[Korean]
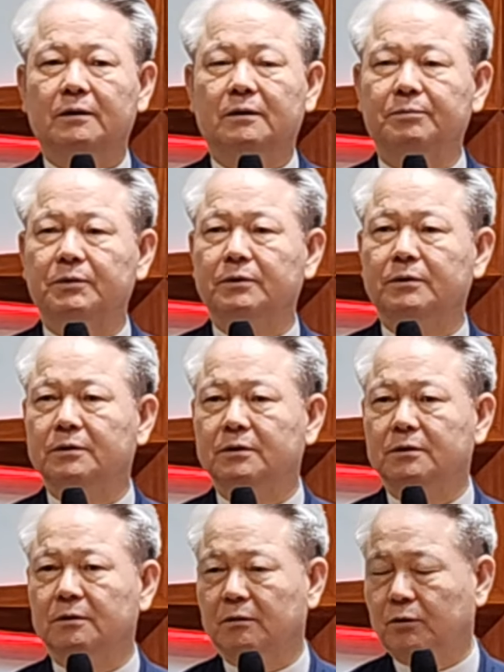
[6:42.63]

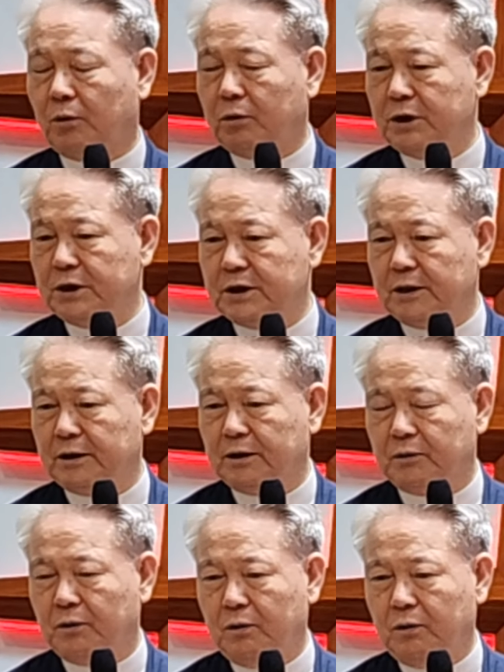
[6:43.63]
그분은
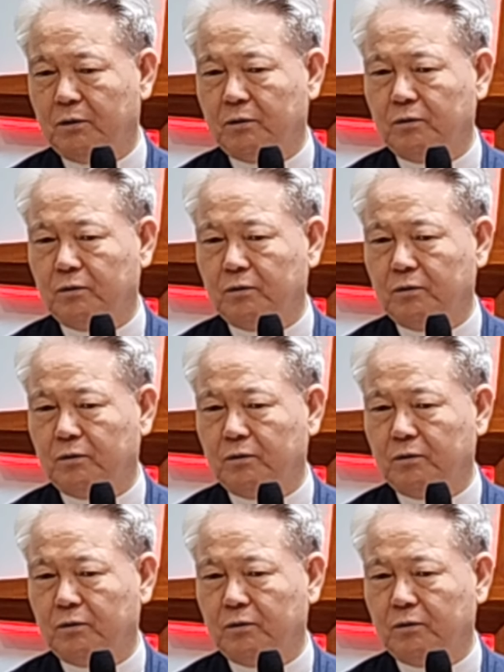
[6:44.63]
토기장이고